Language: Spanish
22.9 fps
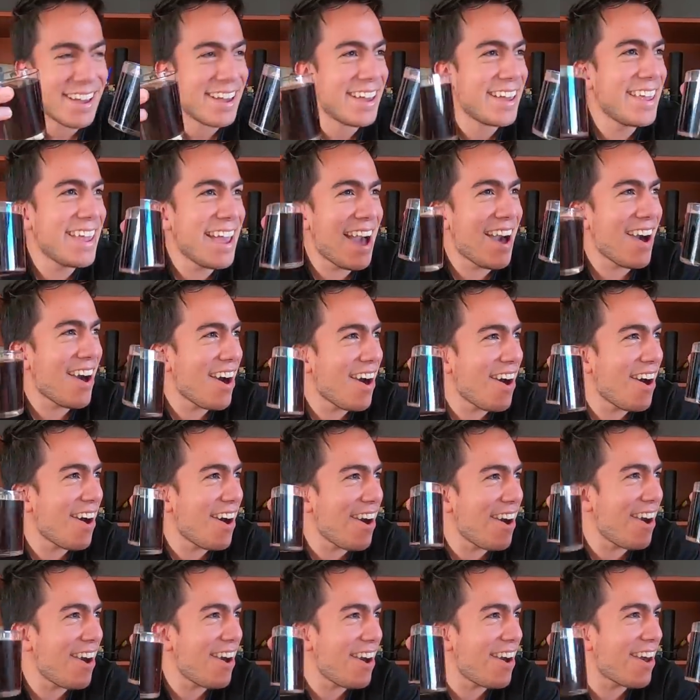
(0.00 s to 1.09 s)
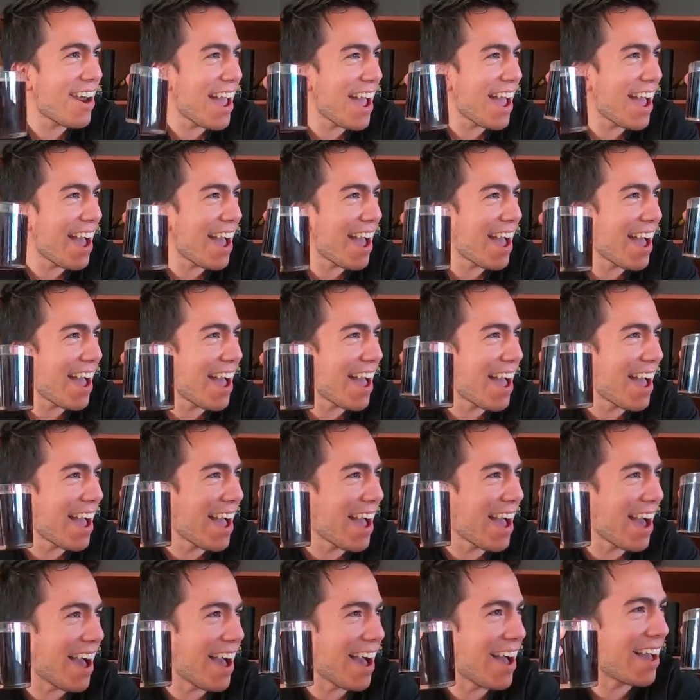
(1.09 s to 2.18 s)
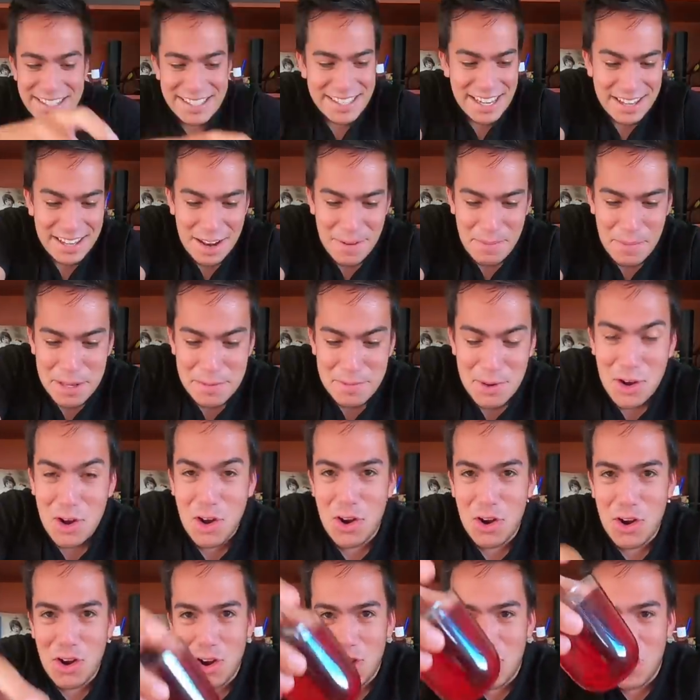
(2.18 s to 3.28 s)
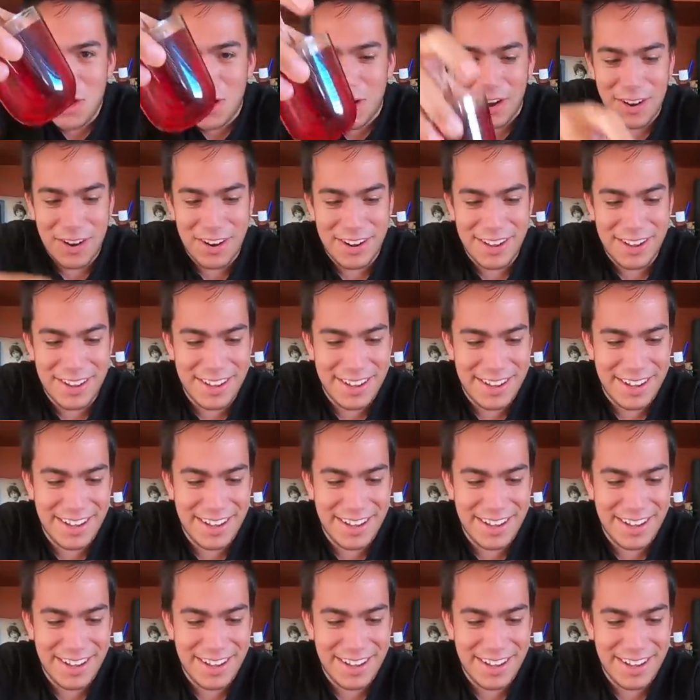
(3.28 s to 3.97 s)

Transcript: ¡Y ahora! Están del mismo color.